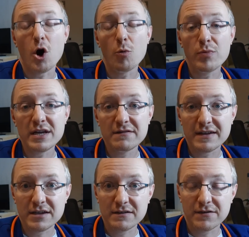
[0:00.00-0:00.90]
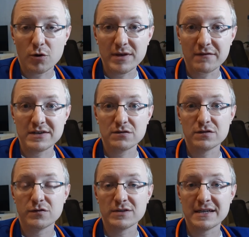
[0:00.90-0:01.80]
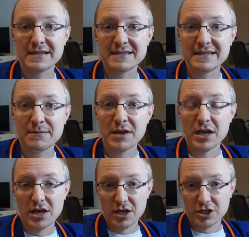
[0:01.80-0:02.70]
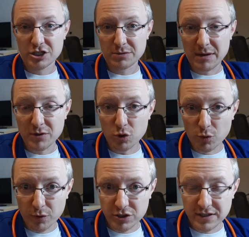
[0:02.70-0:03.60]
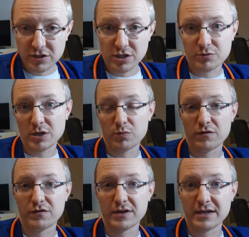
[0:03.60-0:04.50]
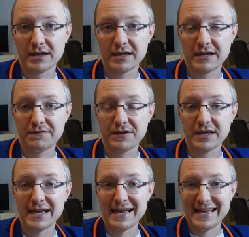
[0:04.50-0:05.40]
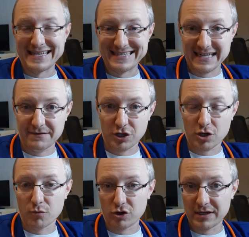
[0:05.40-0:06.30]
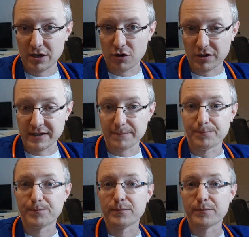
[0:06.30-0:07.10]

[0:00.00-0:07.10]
Obydwa te dwa objawy są związane z tym, że mamy upośledzony przepływ e, krwi z lewej komory do aorty.